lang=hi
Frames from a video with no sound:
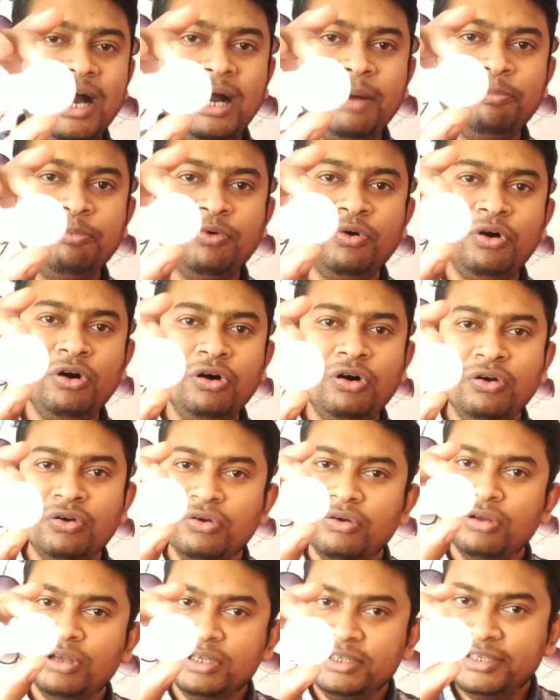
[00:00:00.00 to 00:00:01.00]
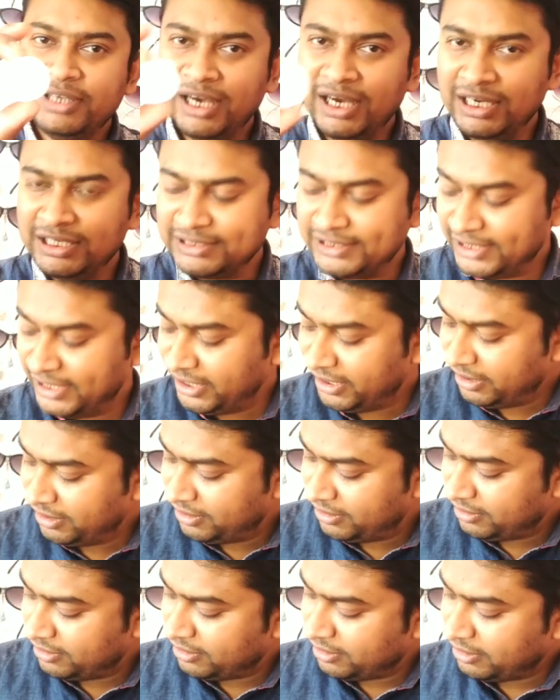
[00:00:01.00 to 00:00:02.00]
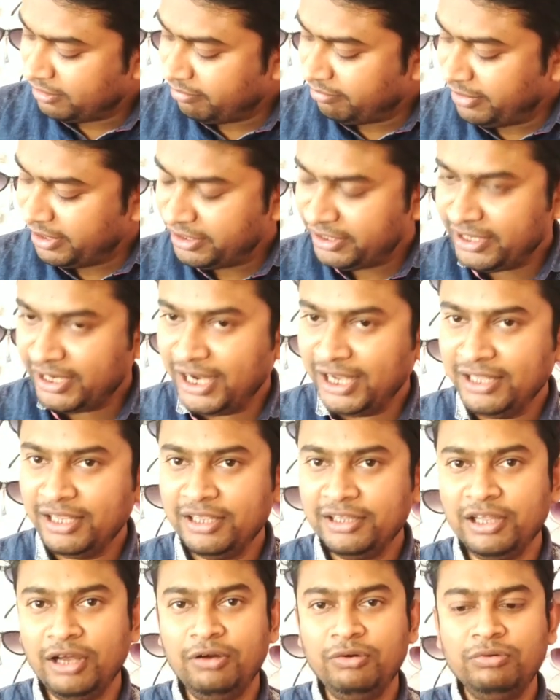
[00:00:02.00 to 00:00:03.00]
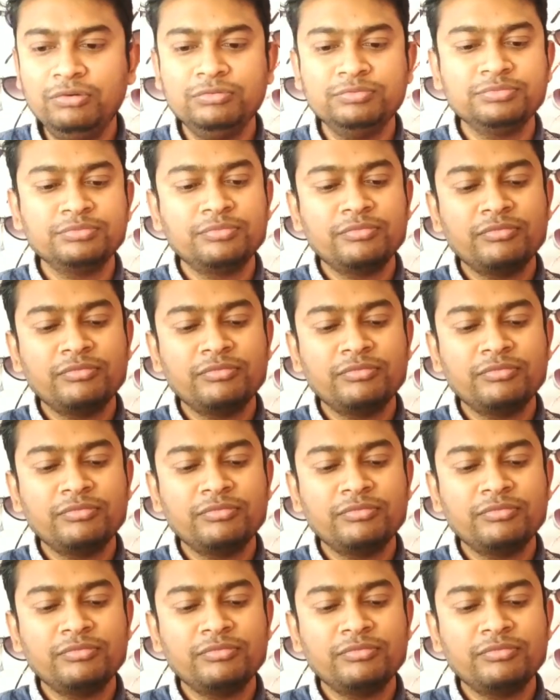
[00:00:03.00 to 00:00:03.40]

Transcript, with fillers: आपको यहां से मैं दिखा देता हूं